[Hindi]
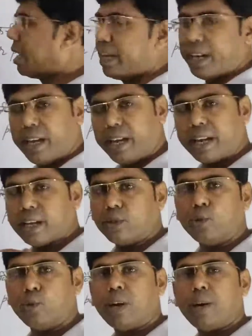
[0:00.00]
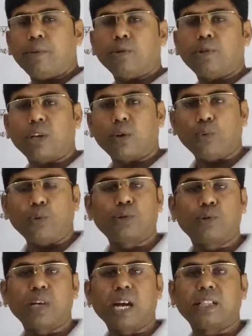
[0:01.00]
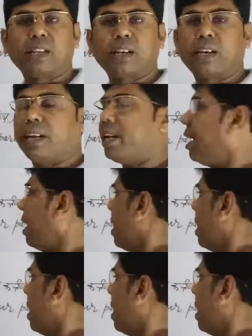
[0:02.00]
है एक या दो वर्ड में उसके रूल्स को याद रखने हैं